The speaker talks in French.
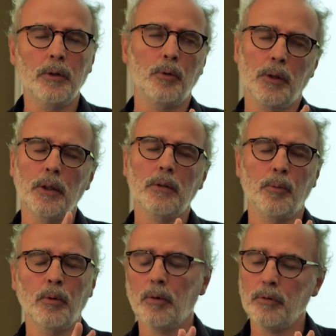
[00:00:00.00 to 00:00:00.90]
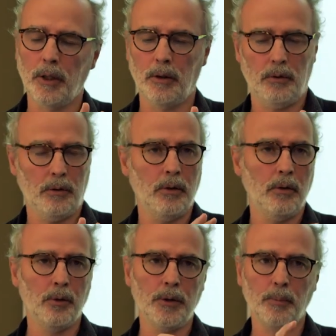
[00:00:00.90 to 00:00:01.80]
l'ésotérisme. Enfin,
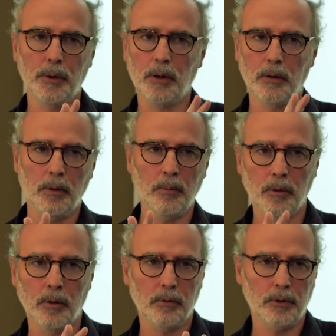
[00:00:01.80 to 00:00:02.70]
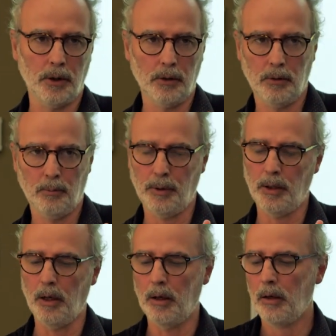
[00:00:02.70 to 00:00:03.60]
le type, il est quand même. Euh, enfin,
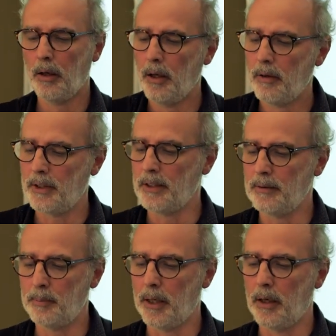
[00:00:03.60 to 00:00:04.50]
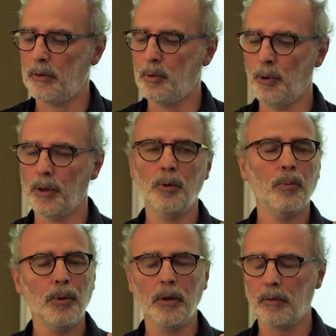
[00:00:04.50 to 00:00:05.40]
pas. pas un demeuré
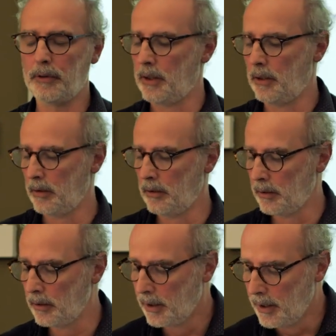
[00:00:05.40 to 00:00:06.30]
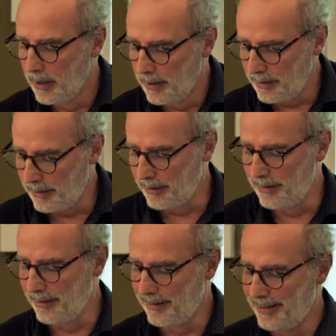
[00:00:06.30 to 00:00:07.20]
non plus. Hein, enfin, euh,
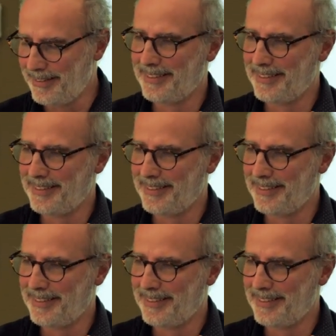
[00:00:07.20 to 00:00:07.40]
euh,